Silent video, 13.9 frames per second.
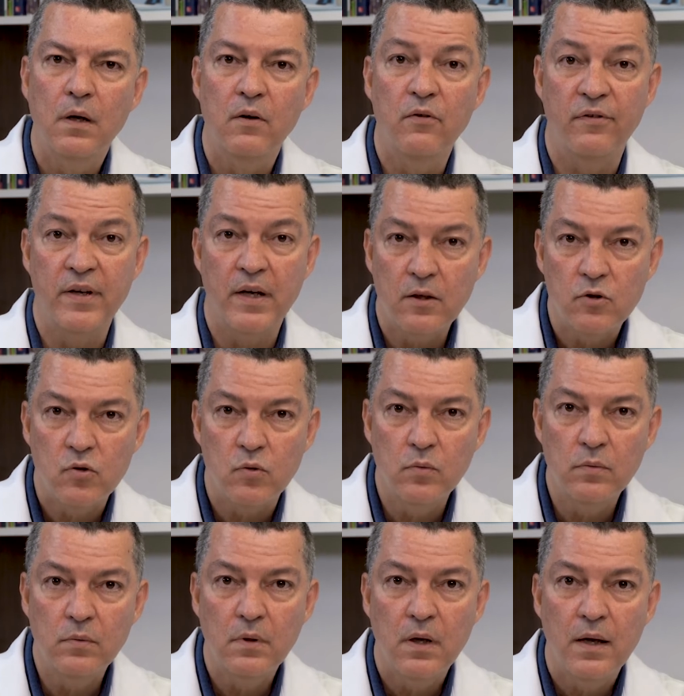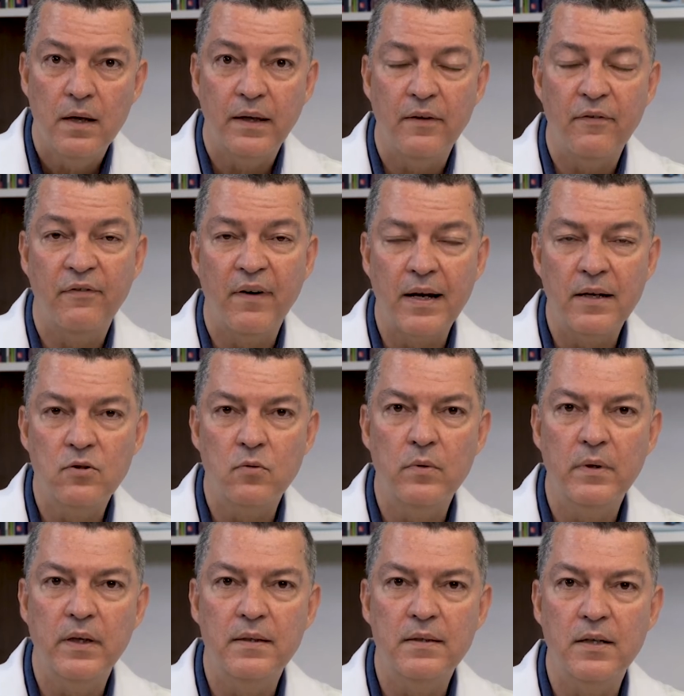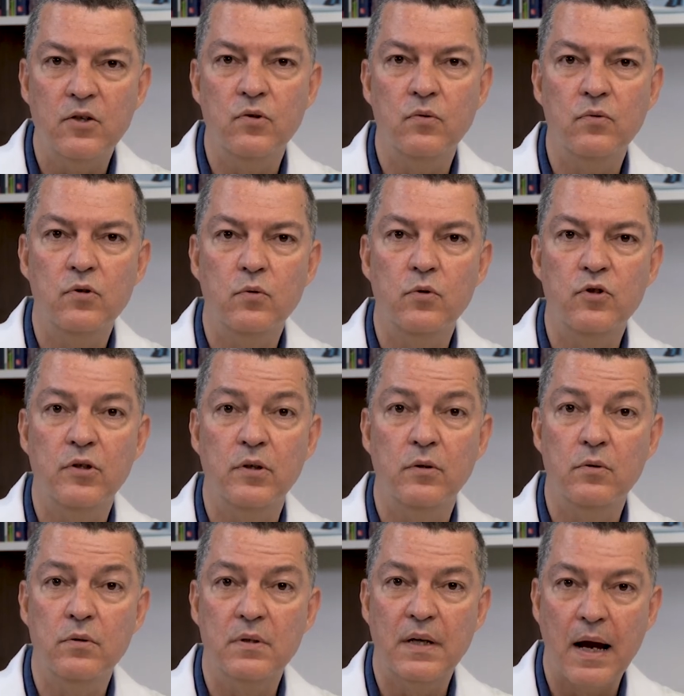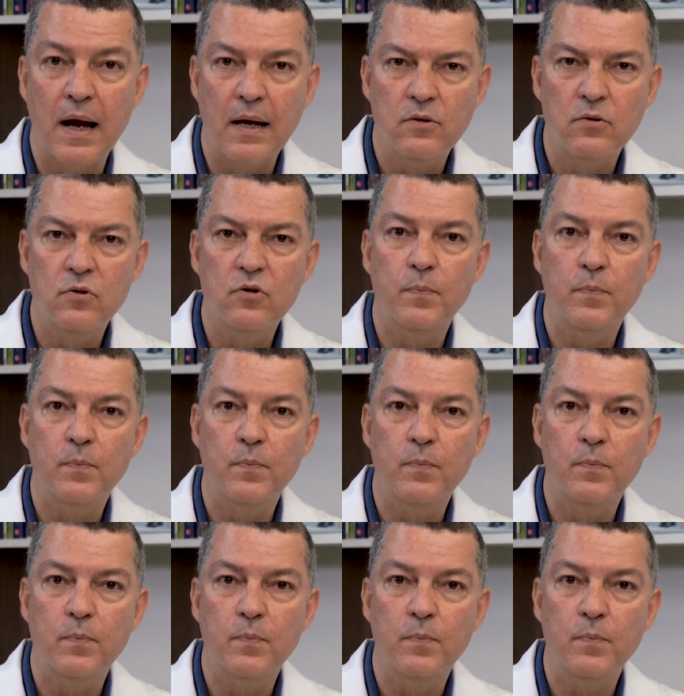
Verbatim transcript: via Zoom que faz com que sejam discutidos casos,